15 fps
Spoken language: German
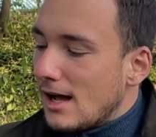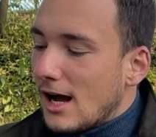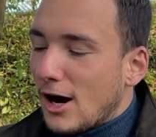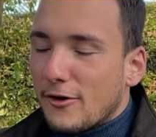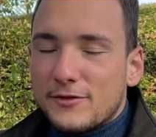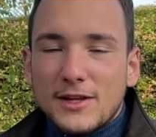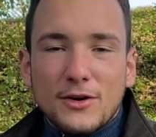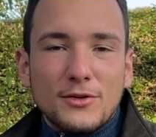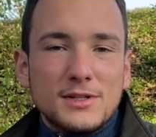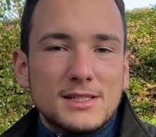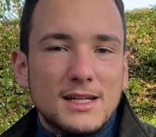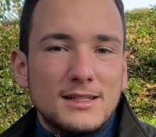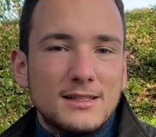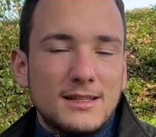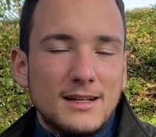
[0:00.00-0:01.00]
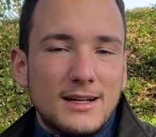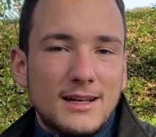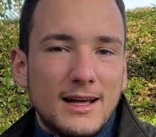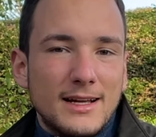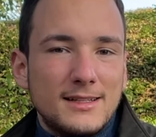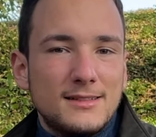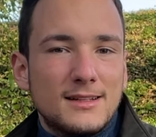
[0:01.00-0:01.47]
auf der Rückseite den
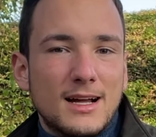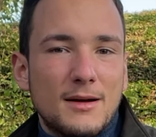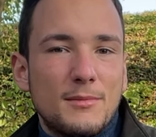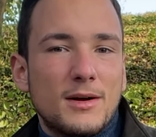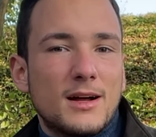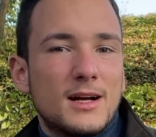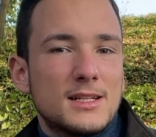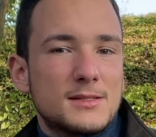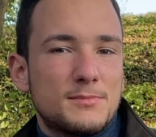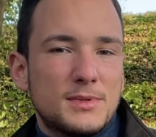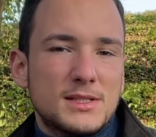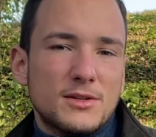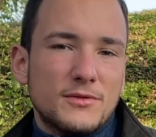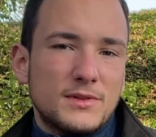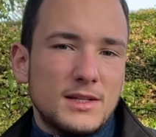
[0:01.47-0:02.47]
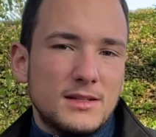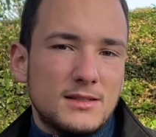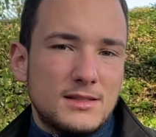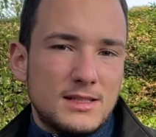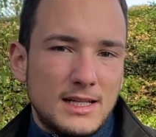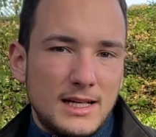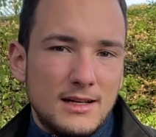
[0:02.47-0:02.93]
gleichen Kameras bis auf den
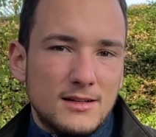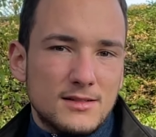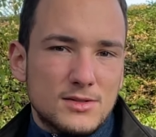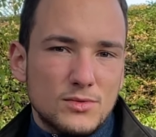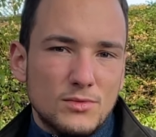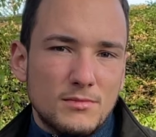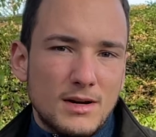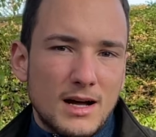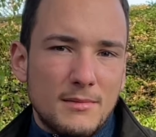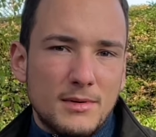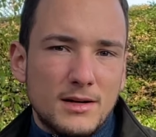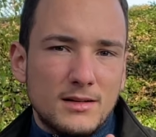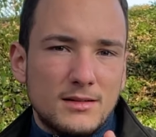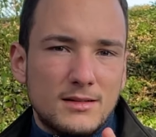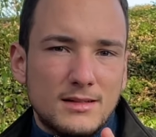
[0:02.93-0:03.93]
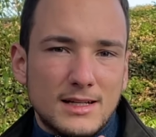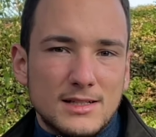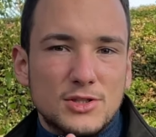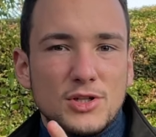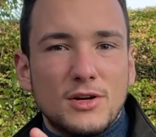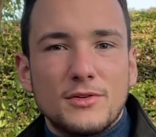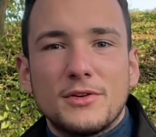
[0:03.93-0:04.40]
Telezoom, aber das
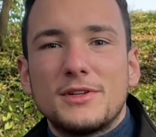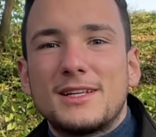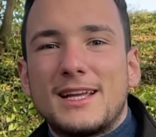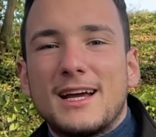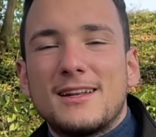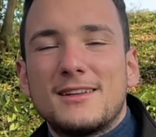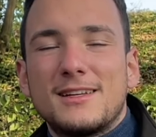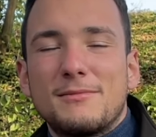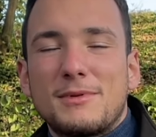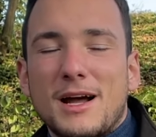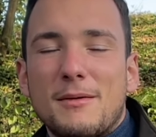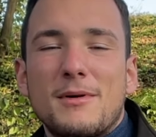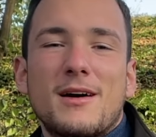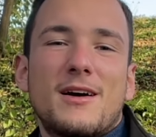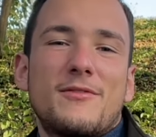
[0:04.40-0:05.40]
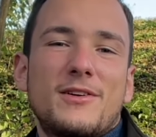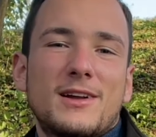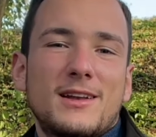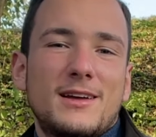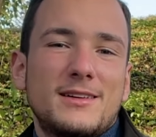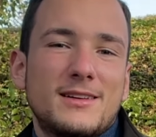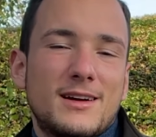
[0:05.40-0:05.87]
schaut euch gerne in dem
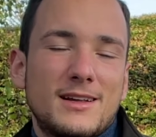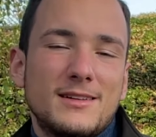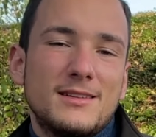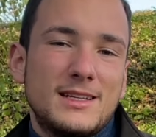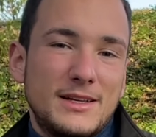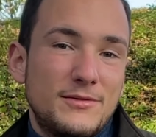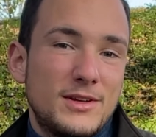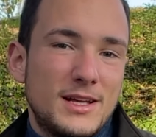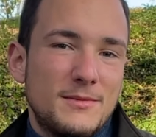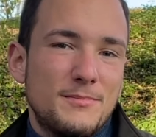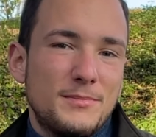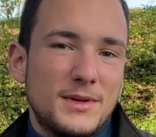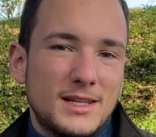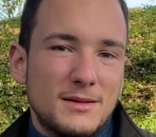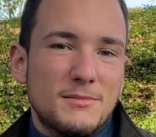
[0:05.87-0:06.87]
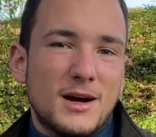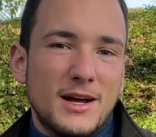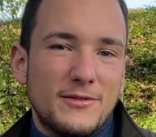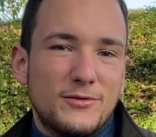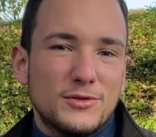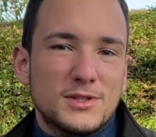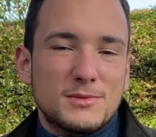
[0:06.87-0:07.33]
Kameravergleich an, den wir eben mit dem
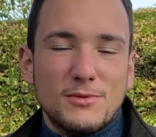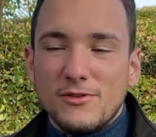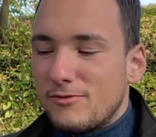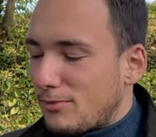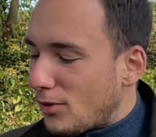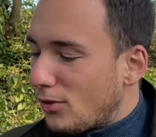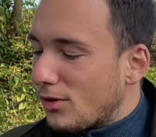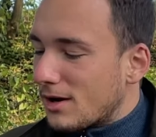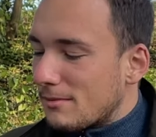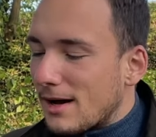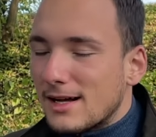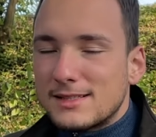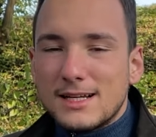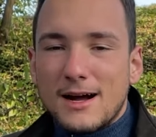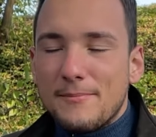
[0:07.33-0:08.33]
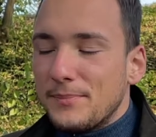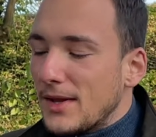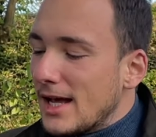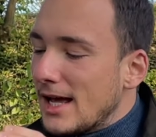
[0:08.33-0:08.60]
iPhone 12 Pro gemacht haben